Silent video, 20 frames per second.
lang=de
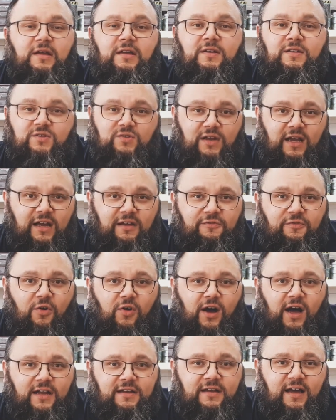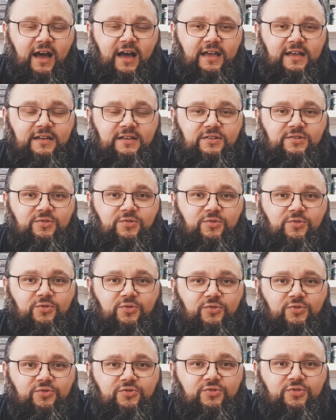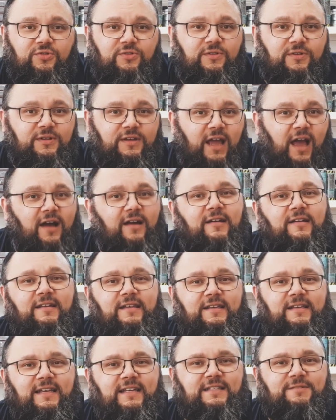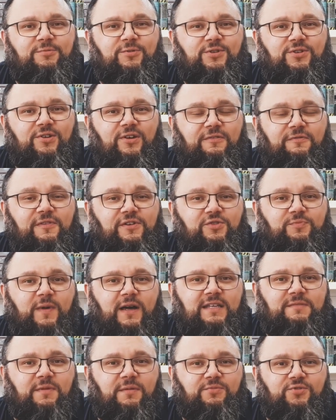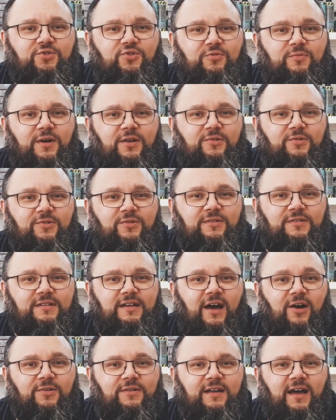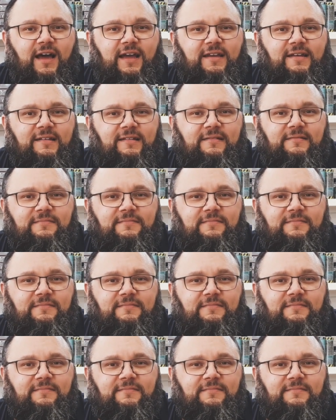solange Vorrat reicht. Und ja, jetzt wünsche ich euch viel Spaß beim Stöbern und haut rein.